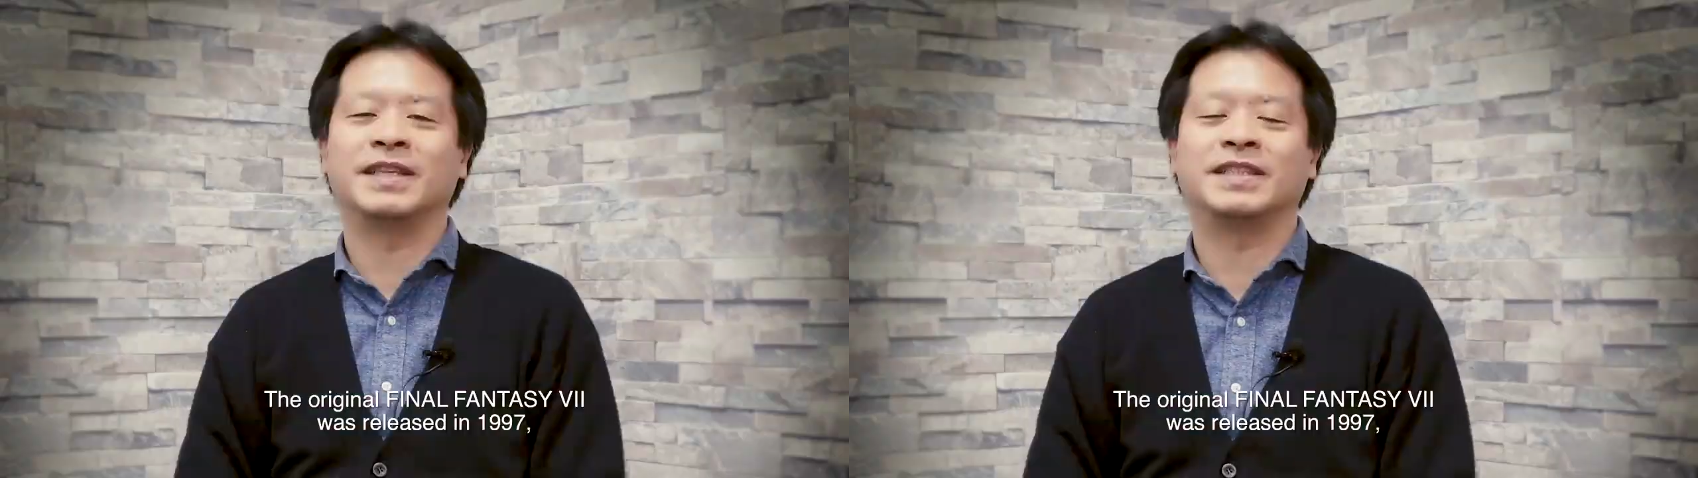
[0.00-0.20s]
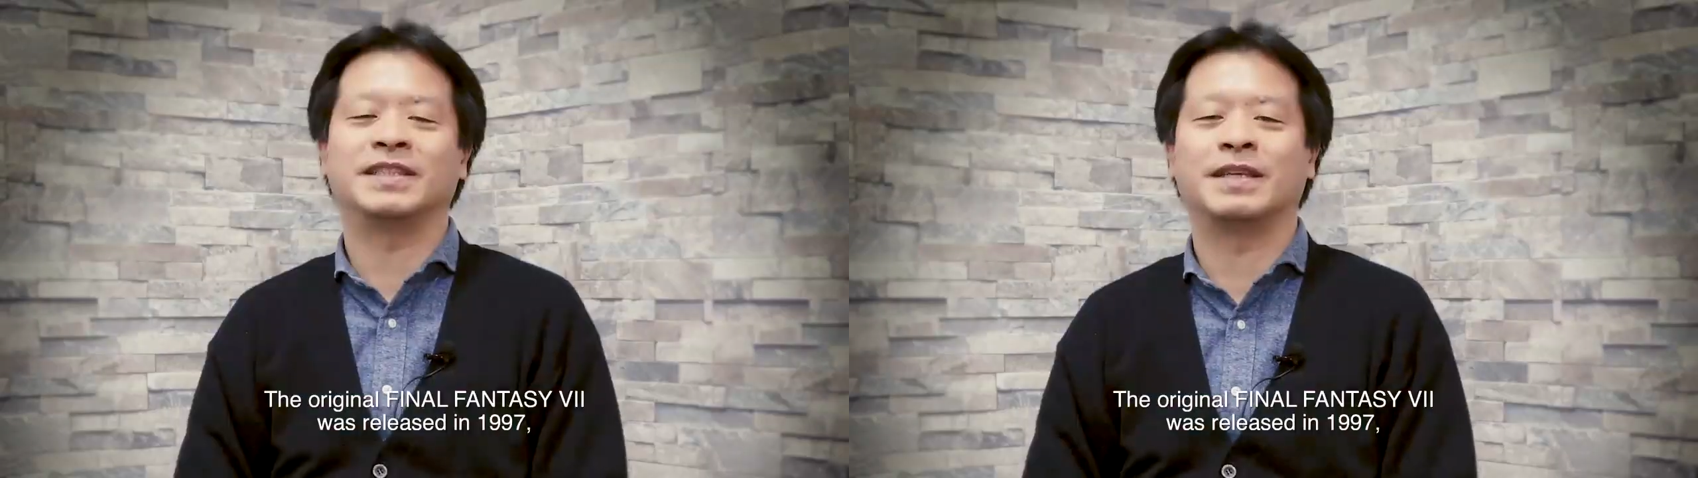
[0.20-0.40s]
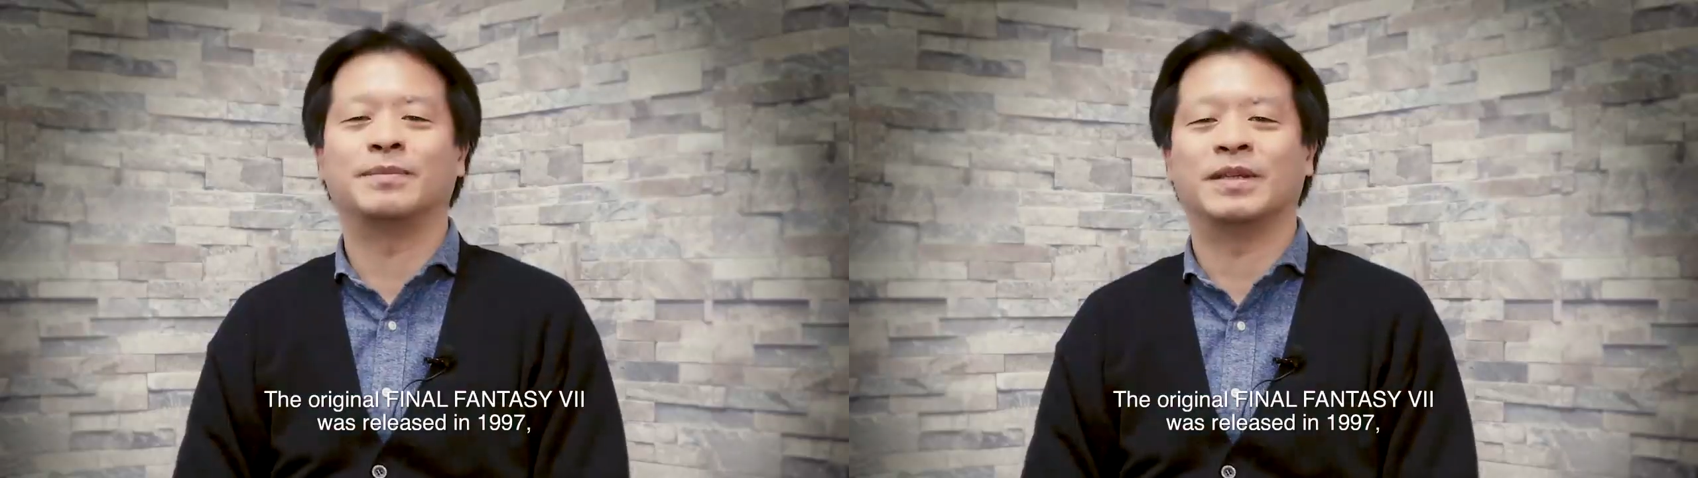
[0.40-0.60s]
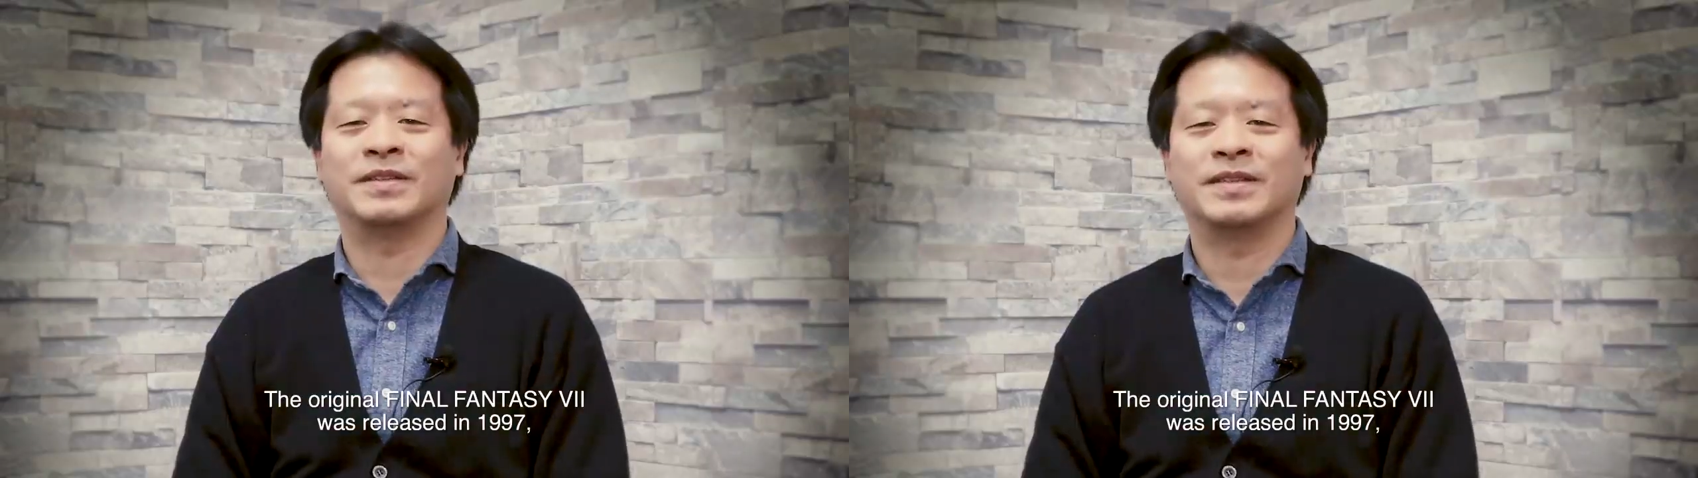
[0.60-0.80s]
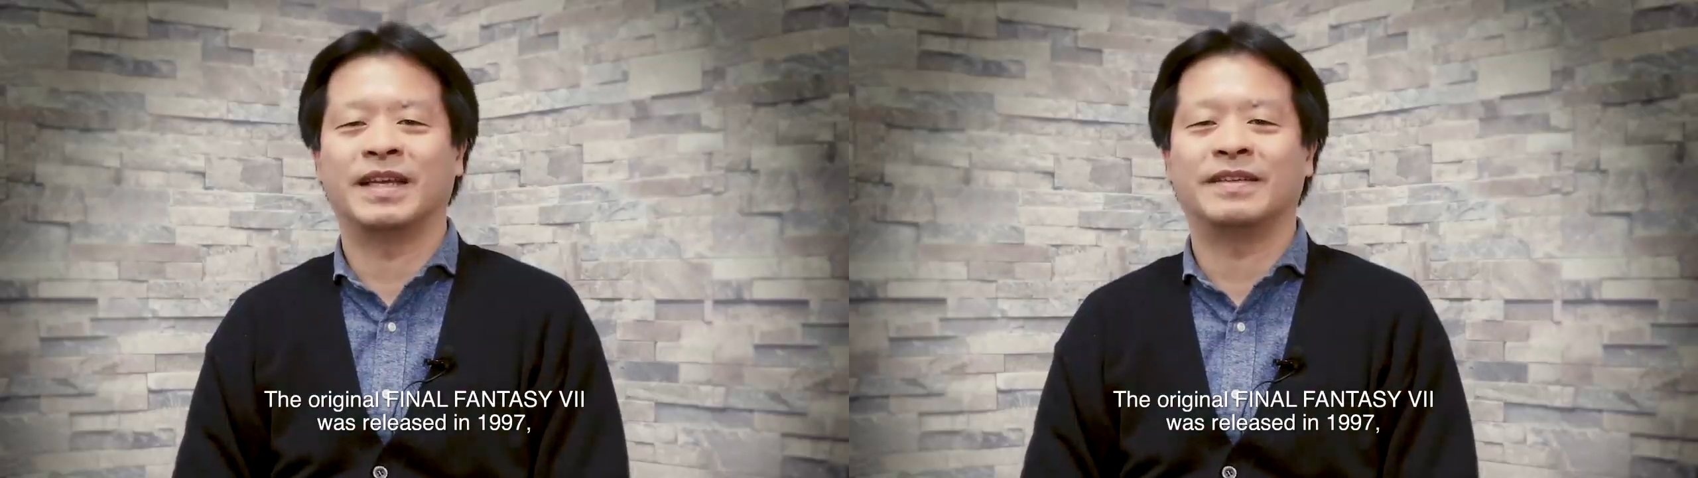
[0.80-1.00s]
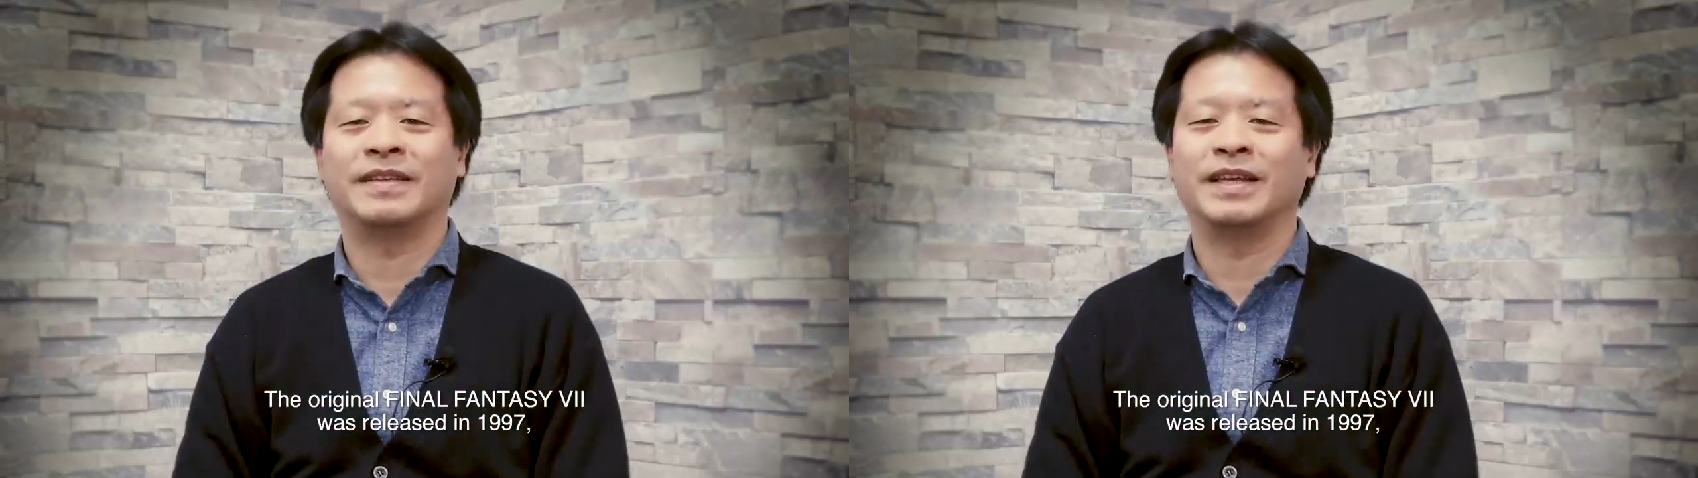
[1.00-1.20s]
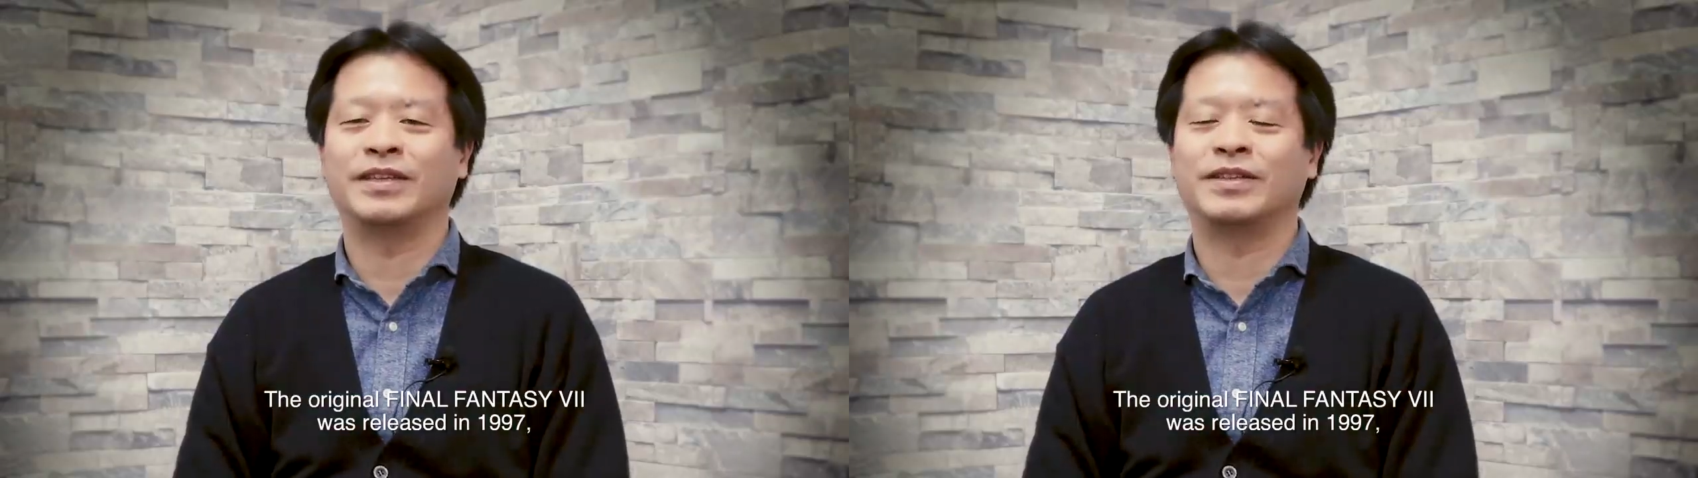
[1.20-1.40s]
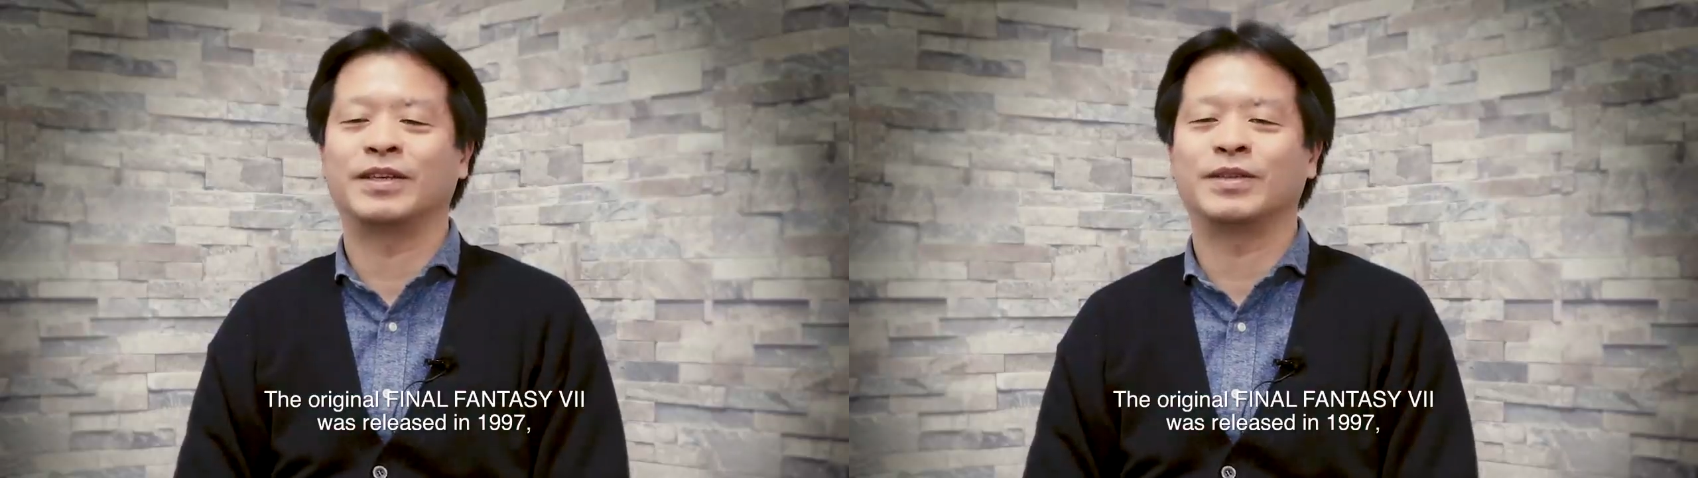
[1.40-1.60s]
タジー7はですね
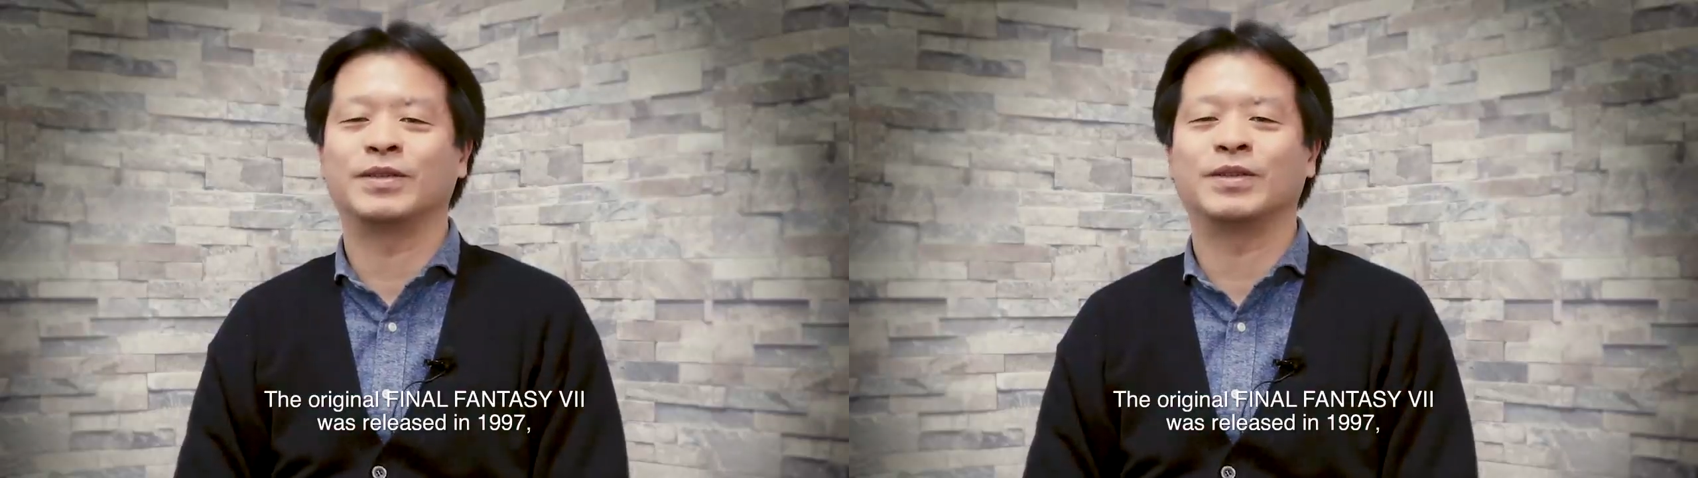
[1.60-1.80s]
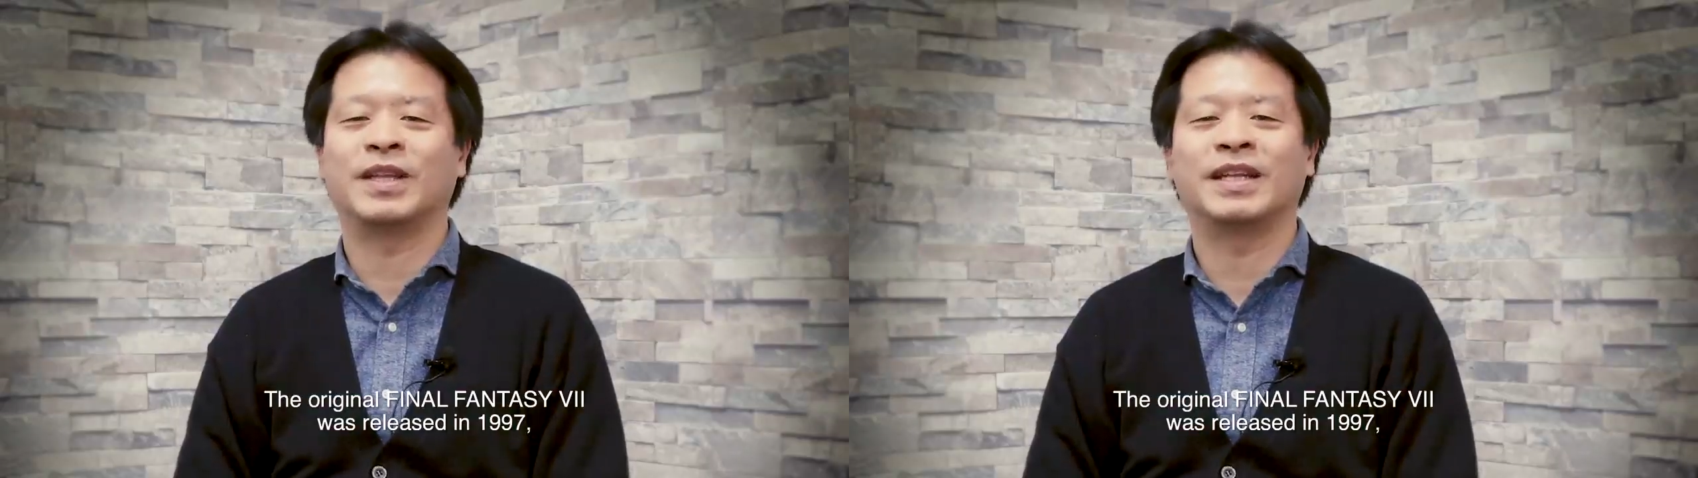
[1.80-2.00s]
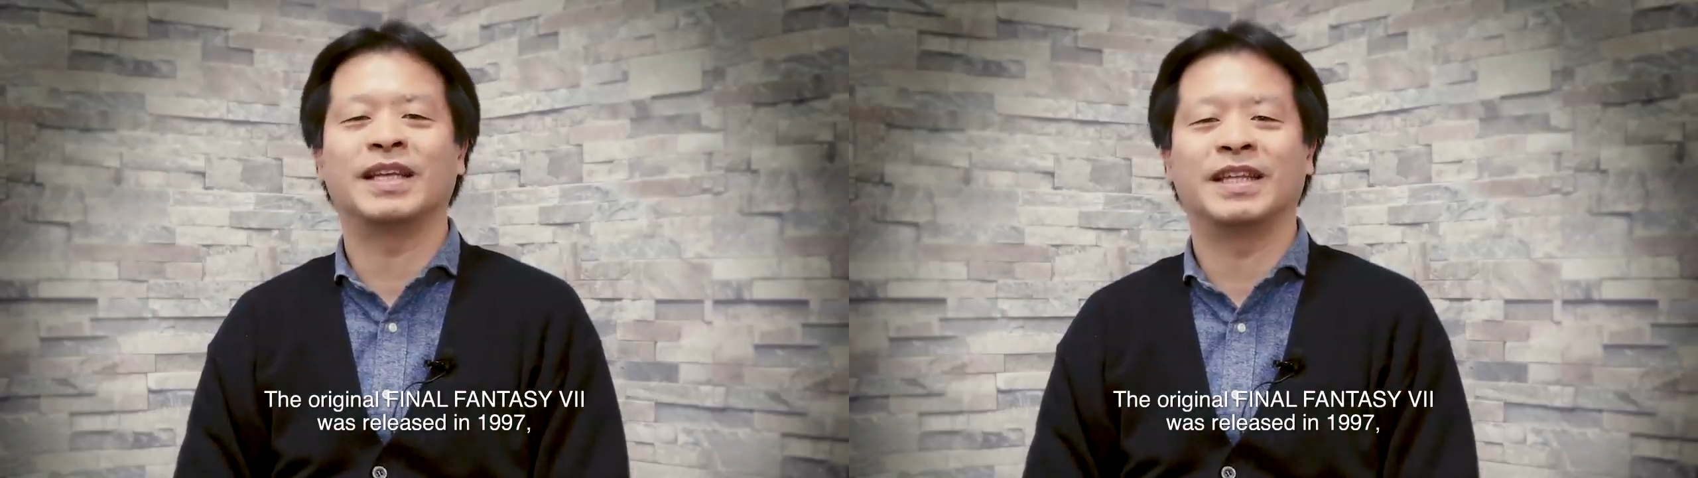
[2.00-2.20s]
1997